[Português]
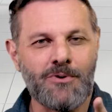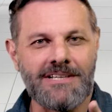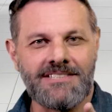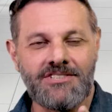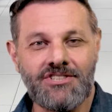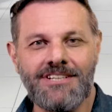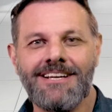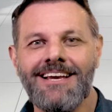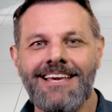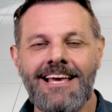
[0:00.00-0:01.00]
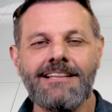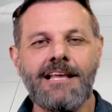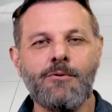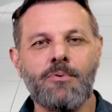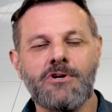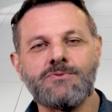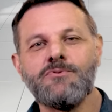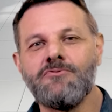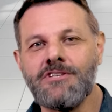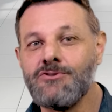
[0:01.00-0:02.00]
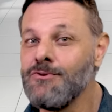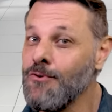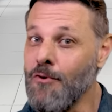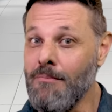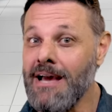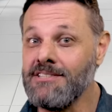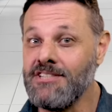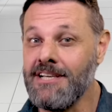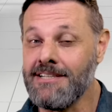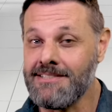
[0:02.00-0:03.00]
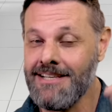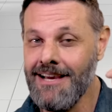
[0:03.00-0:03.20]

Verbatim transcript: por assistir e até o próximo vídeo com mais dicas